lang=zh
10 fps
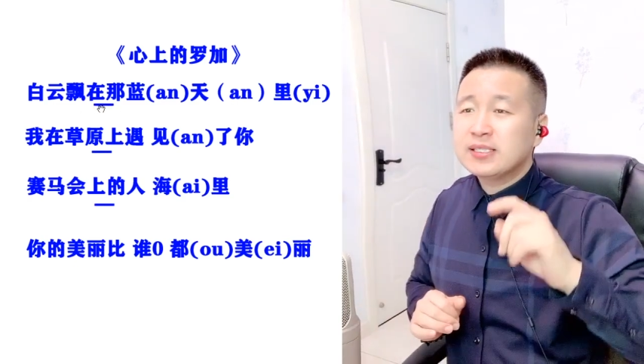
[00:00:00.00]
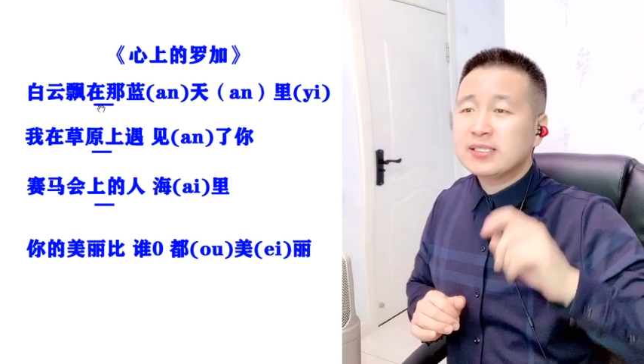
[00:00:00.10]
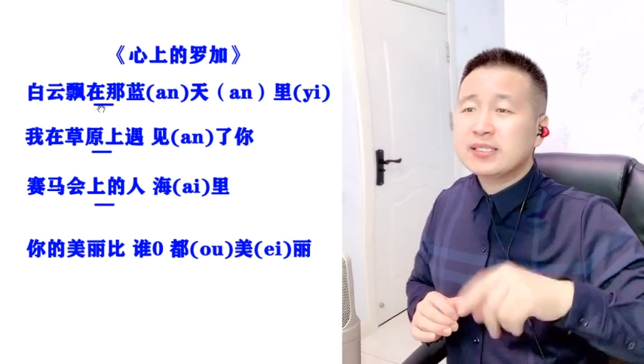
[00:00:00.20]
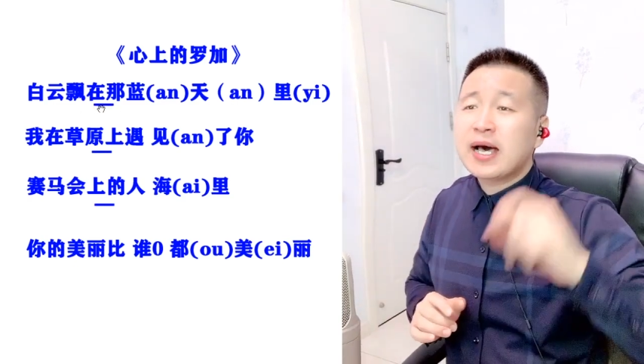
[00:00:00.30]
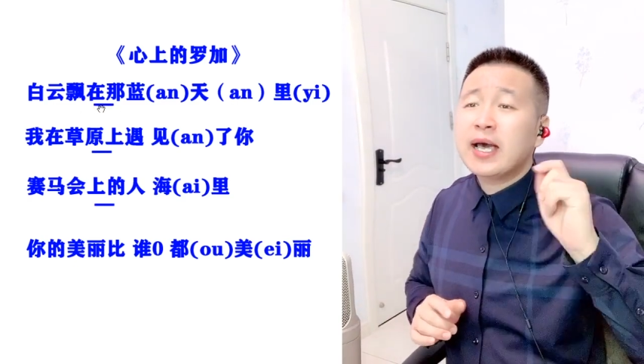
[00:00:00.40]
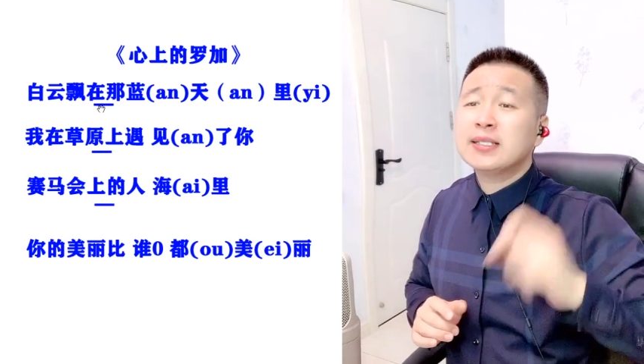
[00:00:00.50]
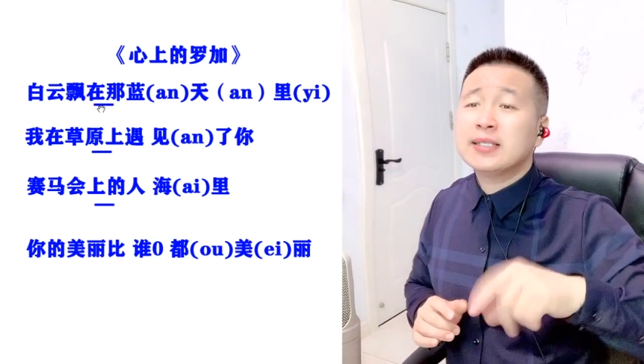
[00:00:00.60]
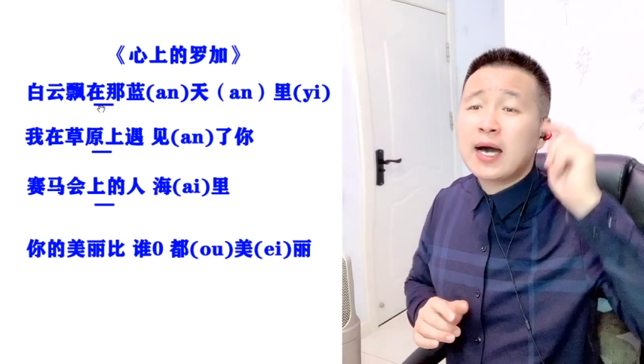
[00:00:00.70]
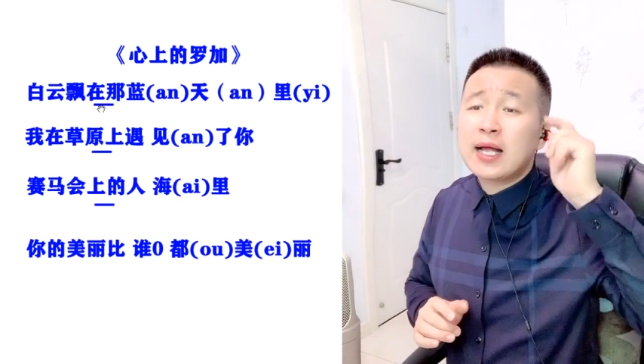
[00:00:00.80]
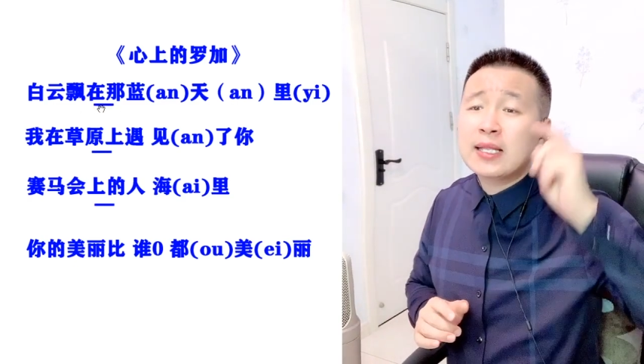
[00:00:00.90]
在
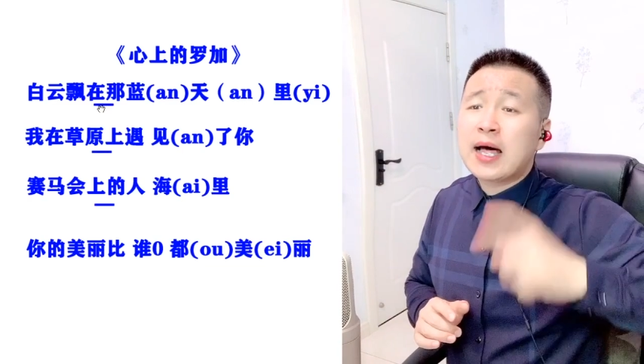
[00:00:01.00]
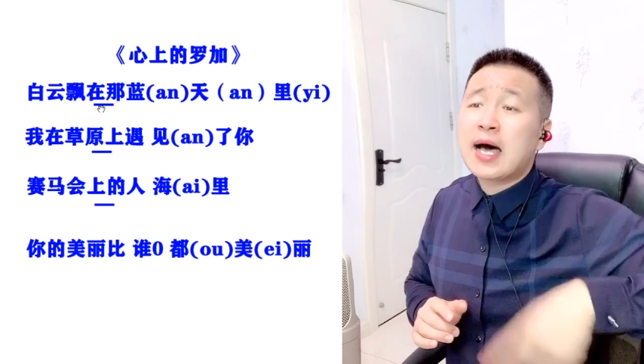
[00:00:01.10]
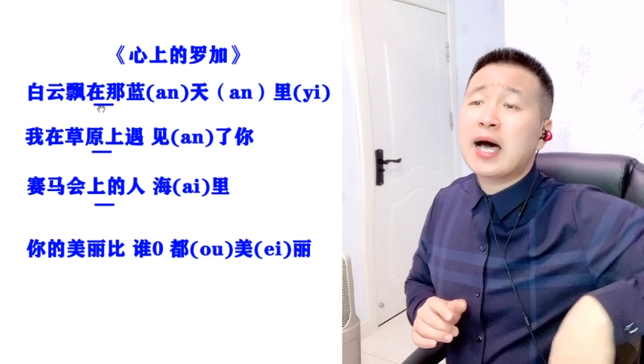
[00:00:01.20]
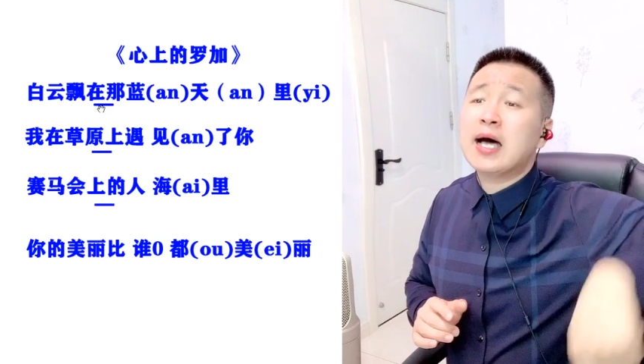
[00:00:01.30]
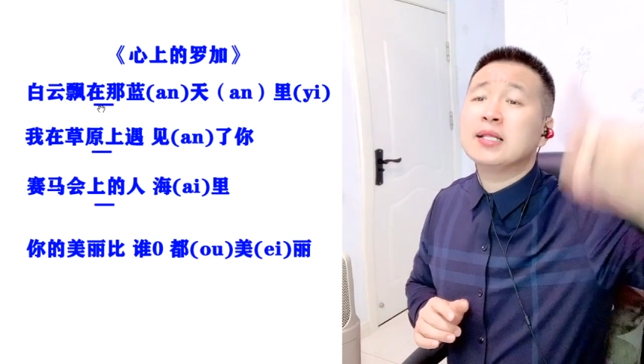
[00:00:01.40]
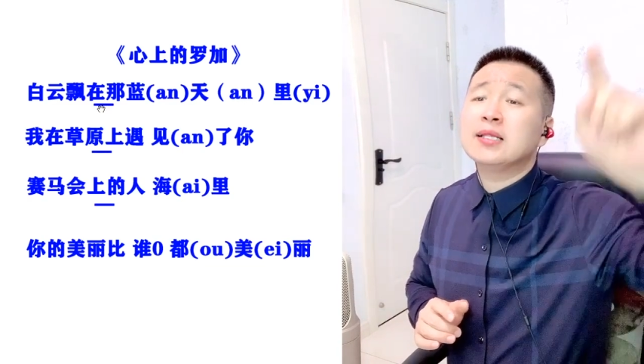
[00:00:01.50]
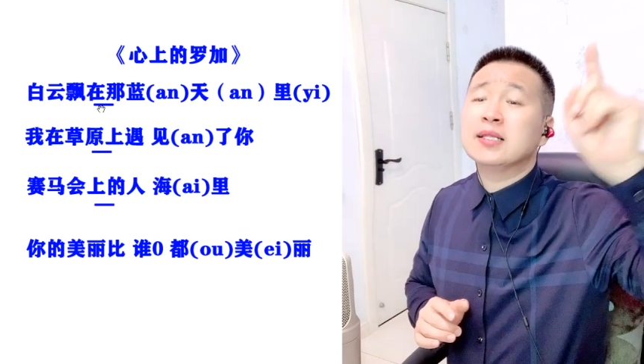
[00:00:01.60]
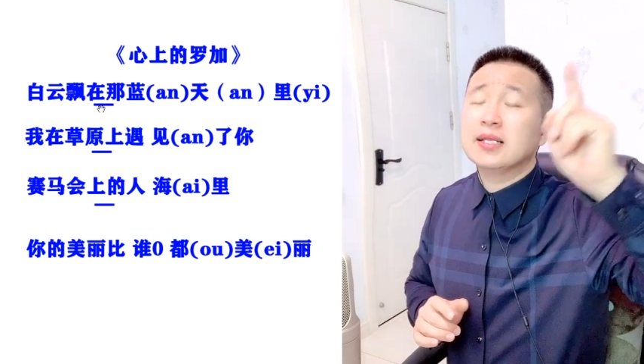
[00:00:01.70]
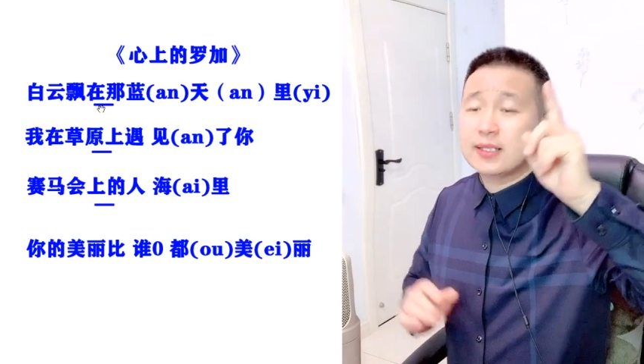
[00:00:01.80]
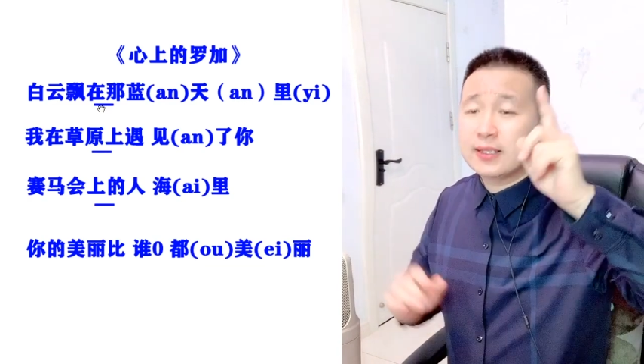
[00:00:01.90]
那蓝
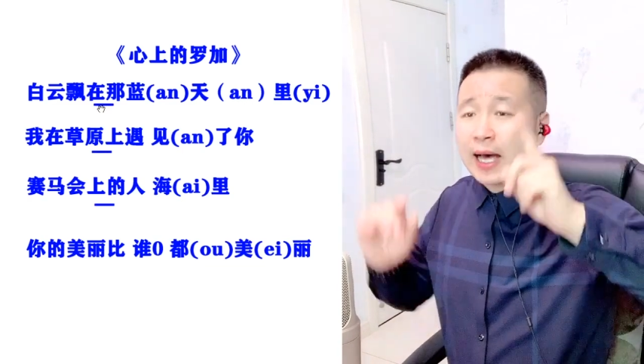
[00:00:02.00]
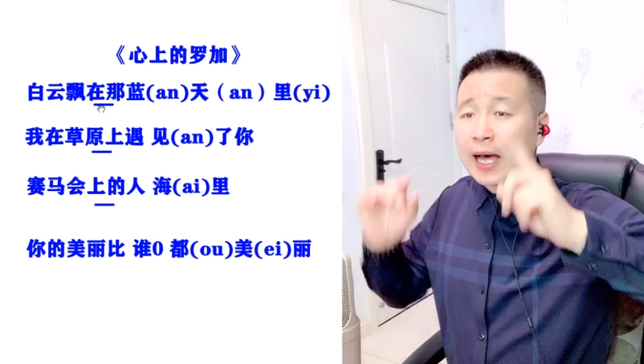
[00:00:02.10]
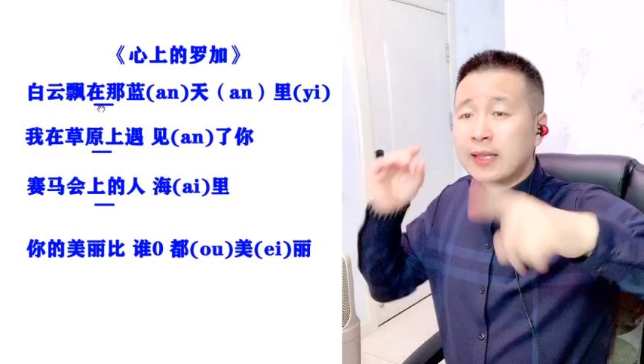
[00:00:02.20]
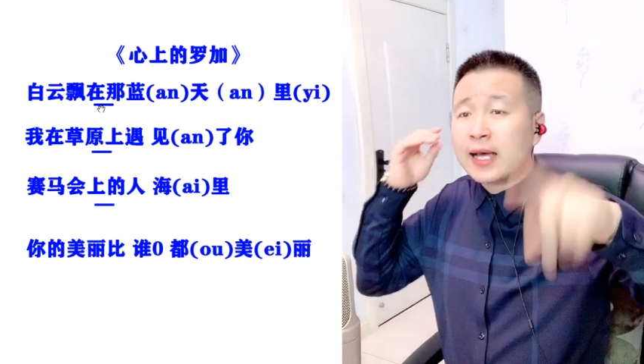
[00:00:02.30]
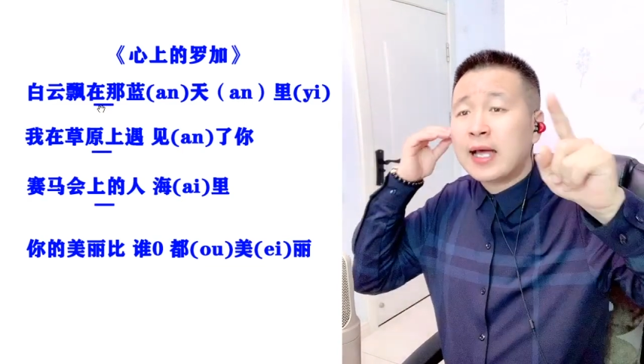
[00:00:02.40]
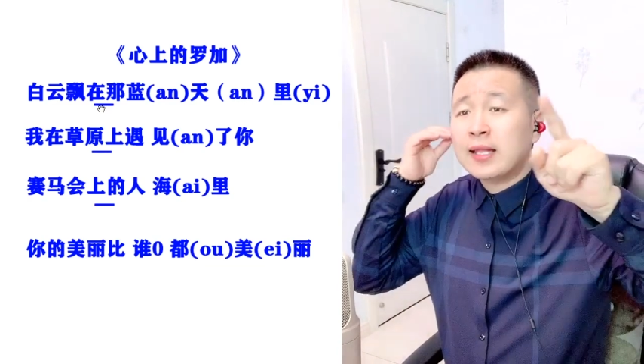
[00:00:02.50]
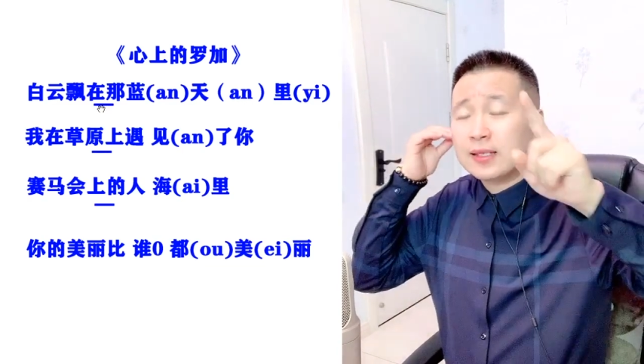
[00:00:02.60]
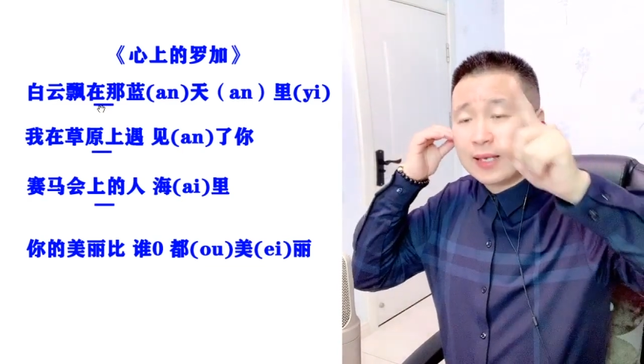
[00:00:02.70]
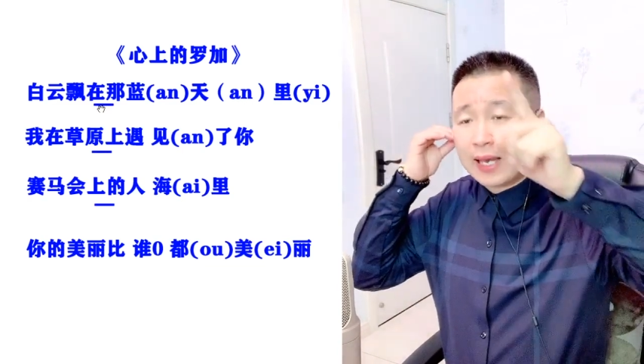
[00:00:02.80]
蓝安